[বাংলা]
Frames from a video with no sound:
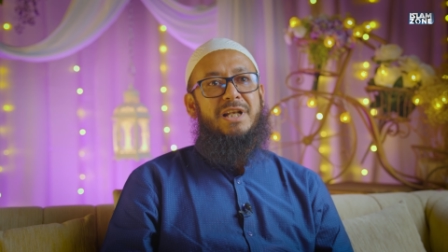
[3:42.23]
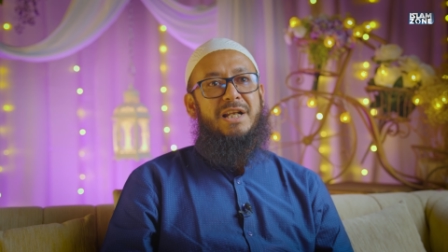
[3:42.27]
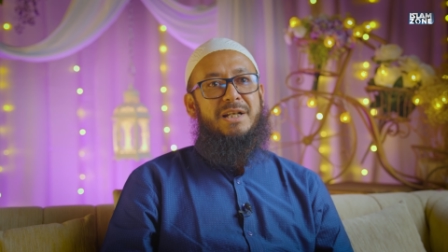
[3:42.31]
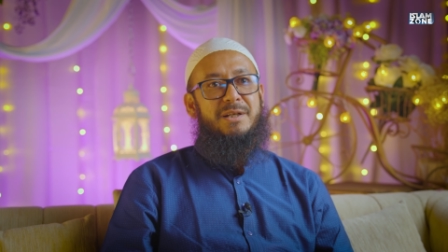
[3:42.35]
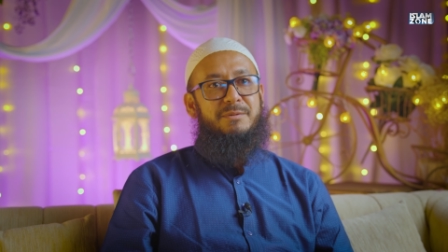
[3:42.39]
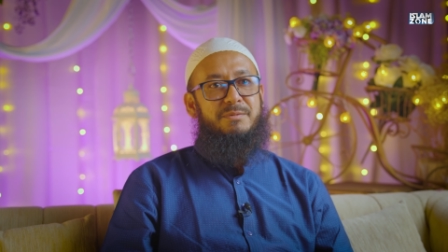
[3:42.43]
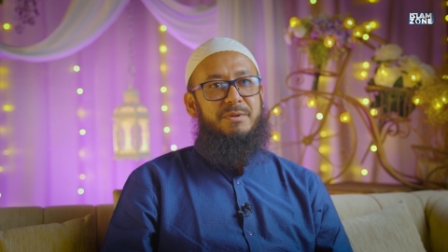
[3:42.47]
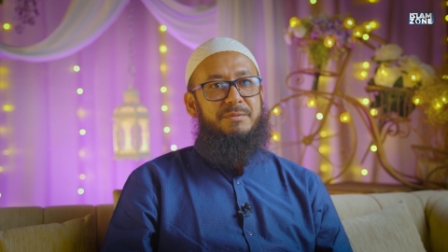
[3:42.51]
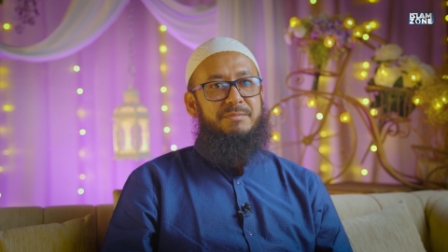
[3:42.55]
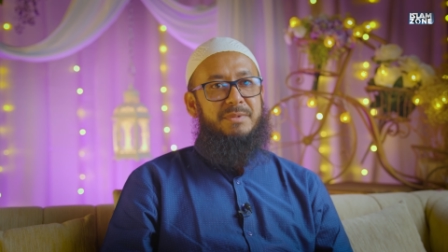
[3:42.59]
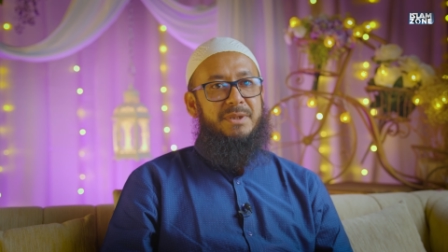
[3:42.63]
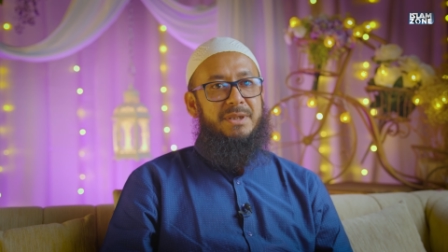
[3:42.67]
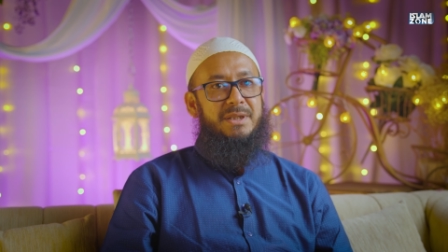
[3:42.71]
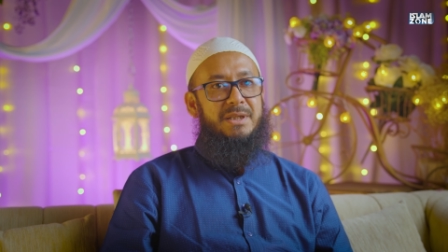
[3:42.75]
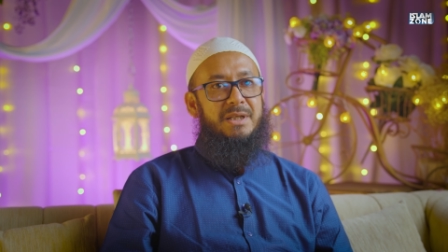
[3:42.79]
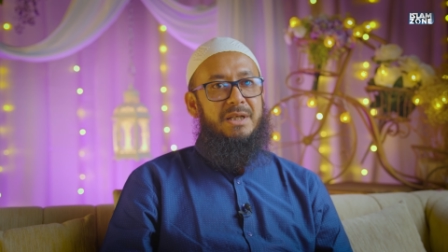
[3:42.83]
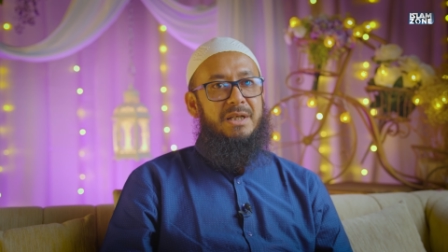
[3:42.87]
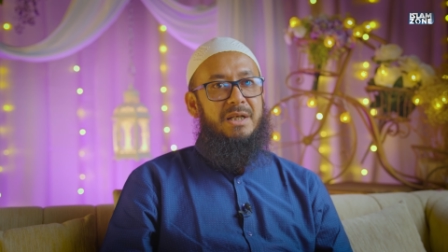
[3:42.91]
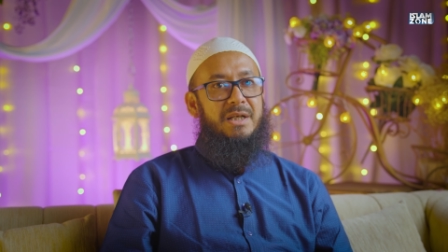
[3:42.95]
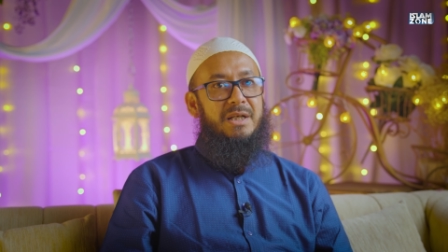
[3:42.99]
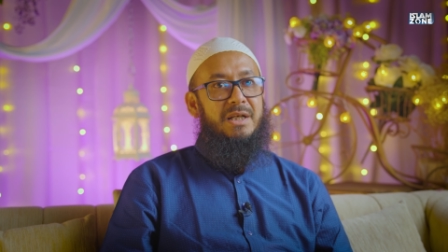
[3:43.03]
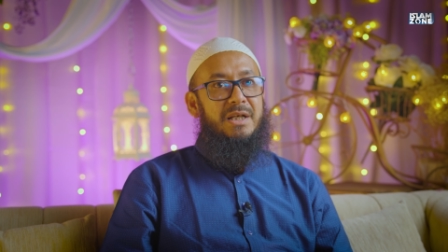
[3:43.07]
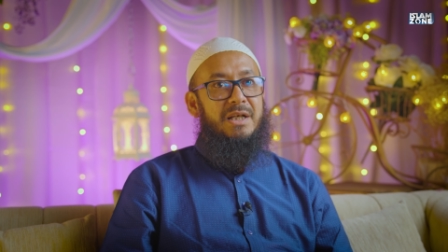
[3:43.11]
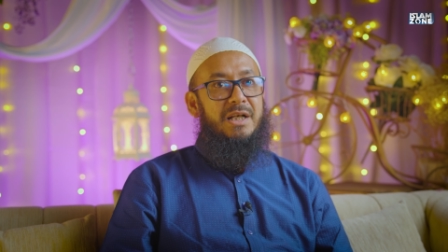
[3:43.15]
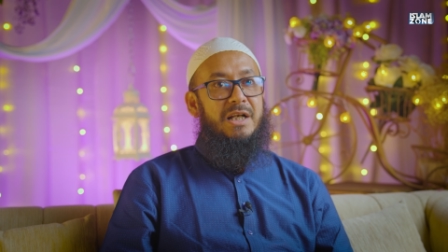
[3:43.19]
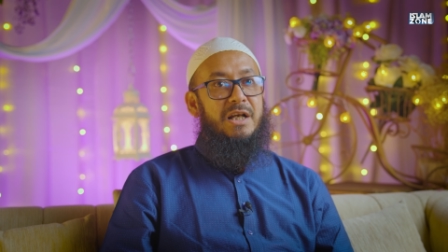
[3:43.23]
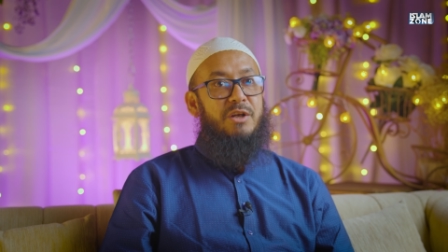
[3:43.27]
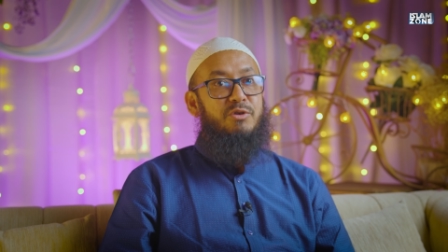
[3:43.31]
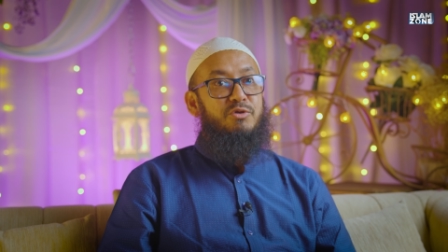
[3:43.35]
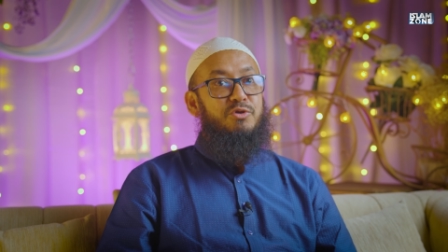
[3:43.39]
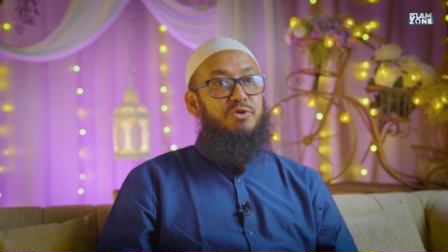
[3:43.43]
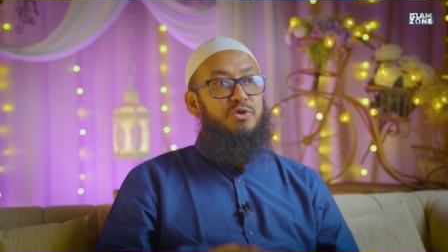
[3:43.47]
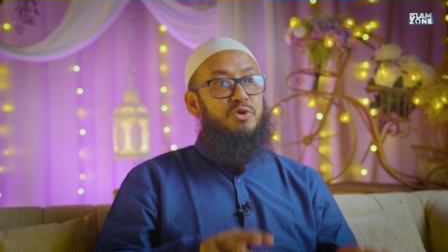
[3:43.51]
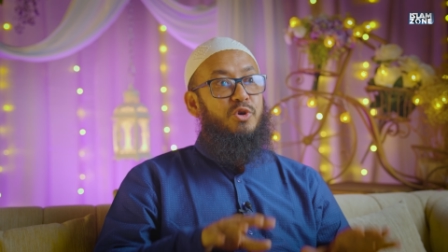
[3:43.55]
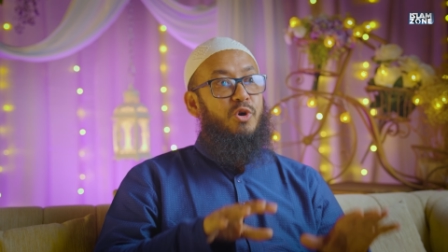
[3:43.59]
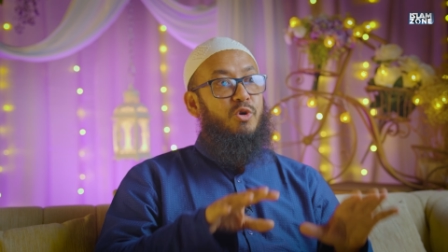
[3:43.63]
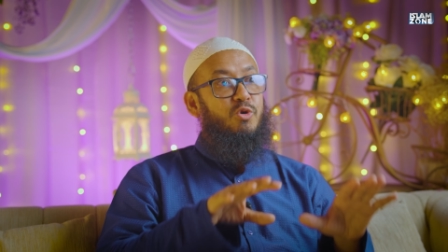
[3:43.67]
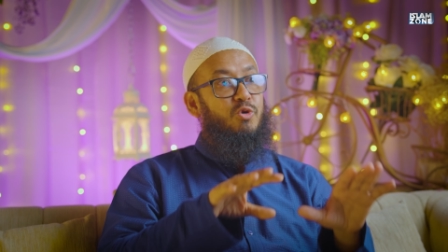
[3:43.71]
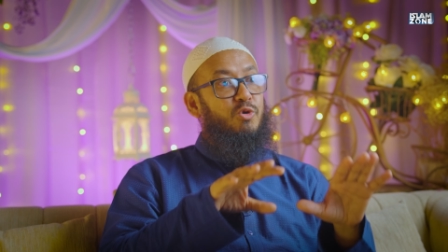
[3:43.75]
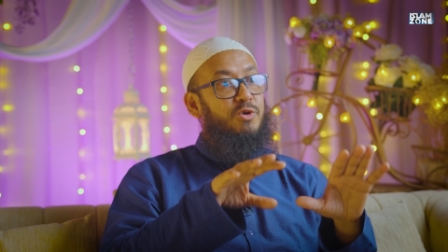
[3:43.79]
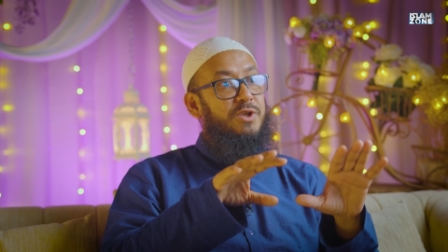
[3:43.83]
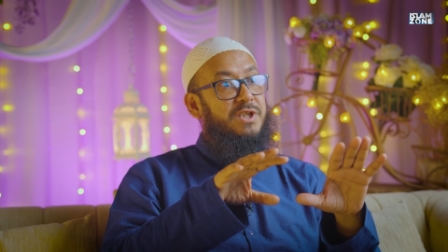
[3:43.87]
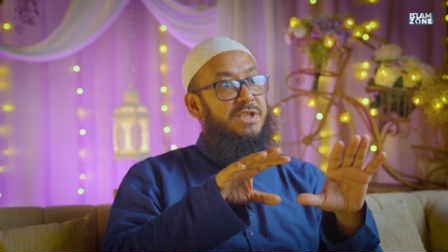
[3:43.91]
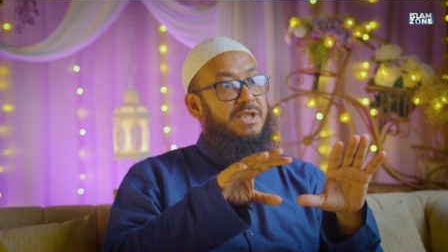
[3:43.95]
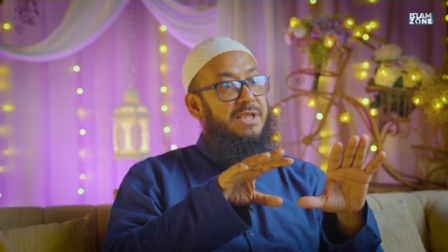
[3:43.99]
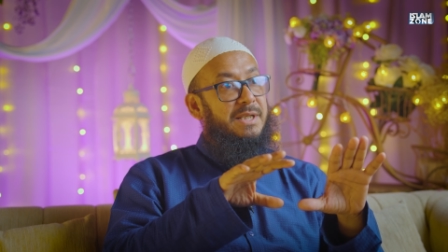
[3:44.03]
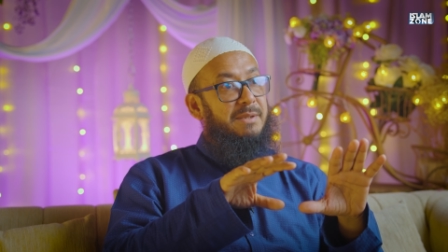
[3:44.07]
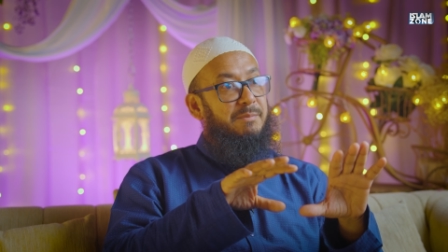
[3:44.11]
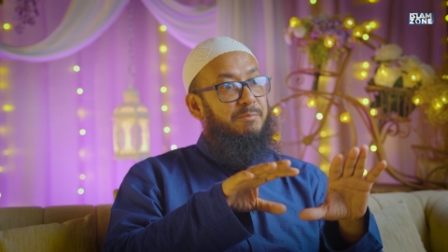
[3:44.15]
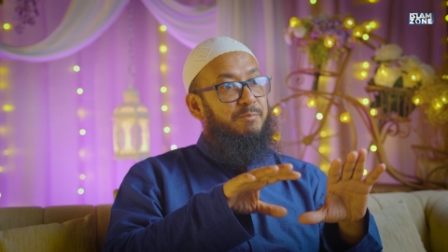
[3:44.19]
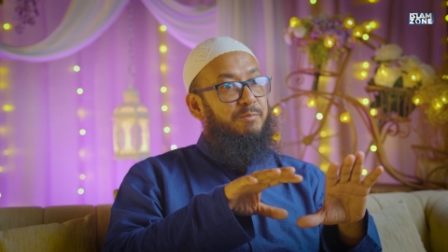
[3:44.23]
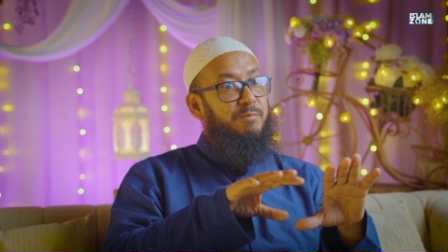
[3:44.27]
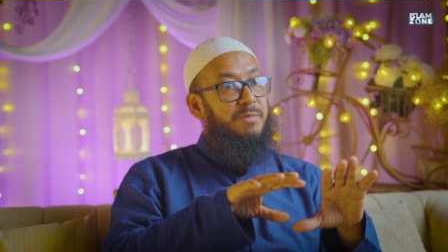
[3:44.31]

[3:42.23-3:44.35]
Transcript: নানাভাবে কারণ যখন সে